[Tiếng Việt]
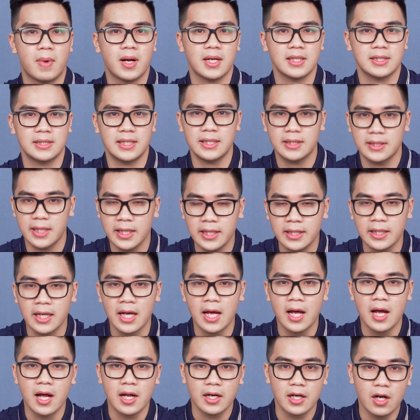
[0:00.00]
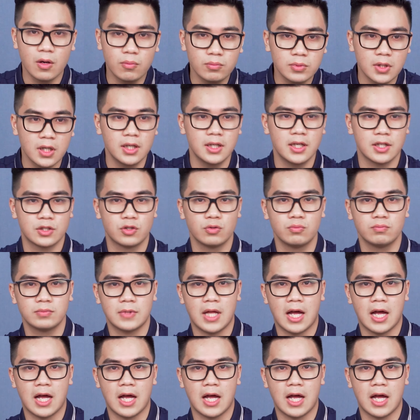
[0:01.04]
Max Setting. Đồng thời là chúng